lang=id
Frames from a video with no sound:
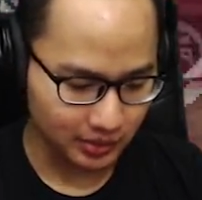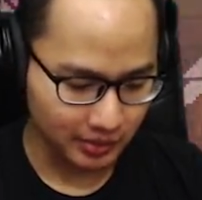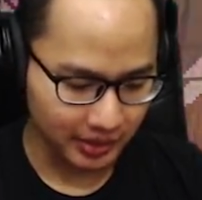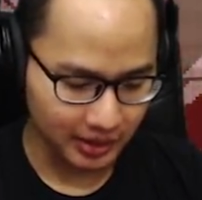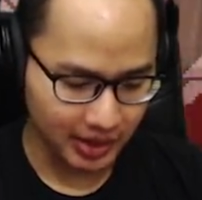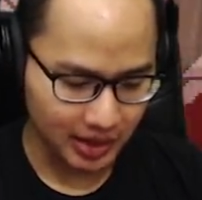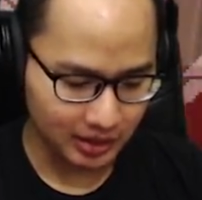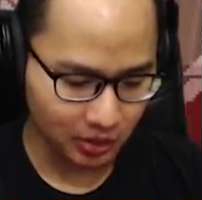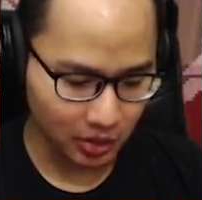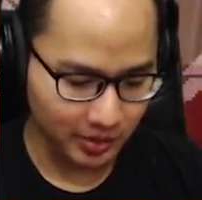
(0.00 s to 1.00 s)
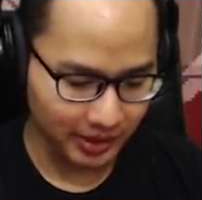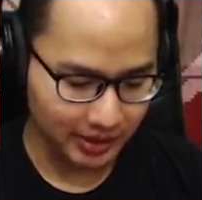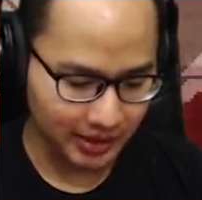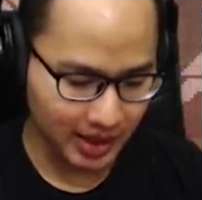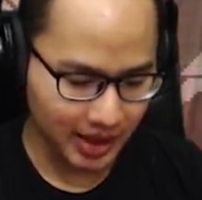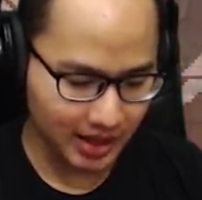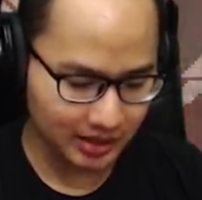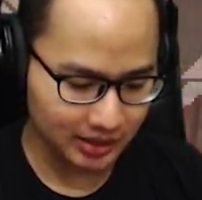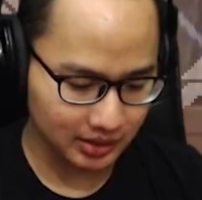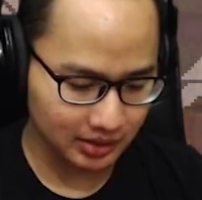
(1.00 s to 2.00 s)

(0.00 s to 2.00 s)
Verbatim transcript: Oh my god, oh my god.